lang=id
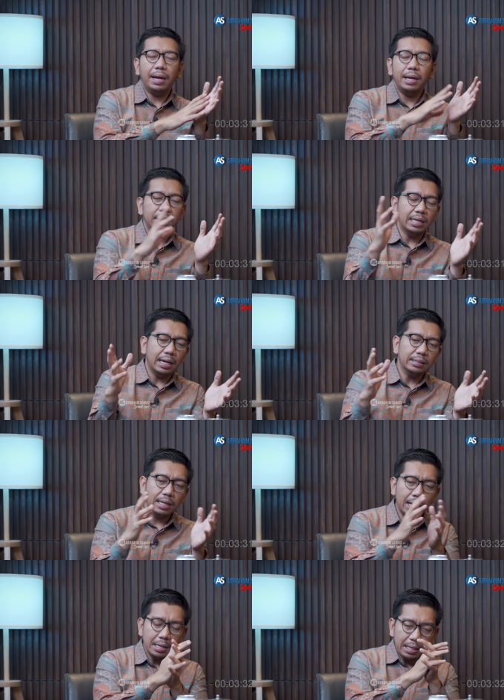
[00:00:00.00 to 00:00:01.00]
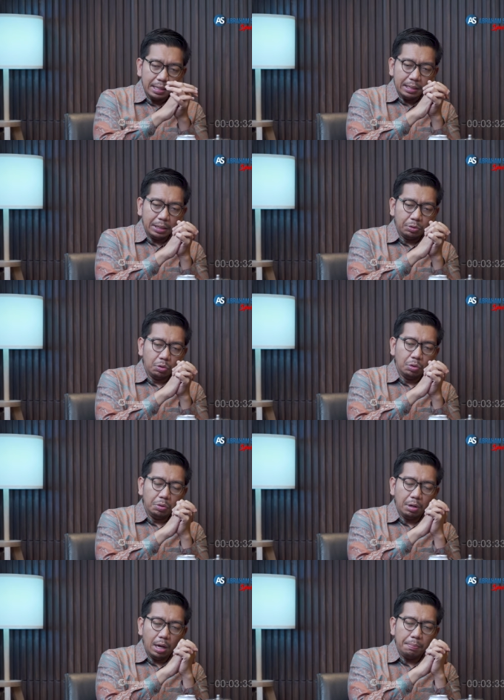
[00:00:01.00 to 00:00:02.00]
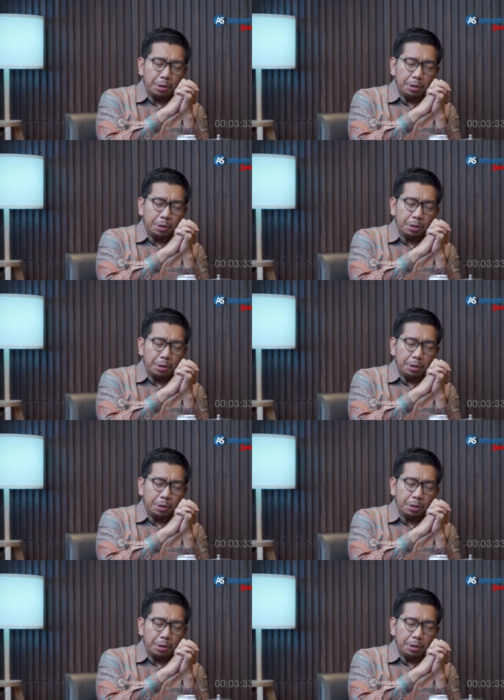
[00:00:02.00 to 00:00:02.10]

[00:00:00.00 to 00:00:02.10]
KPK yang saya rasa itu uh,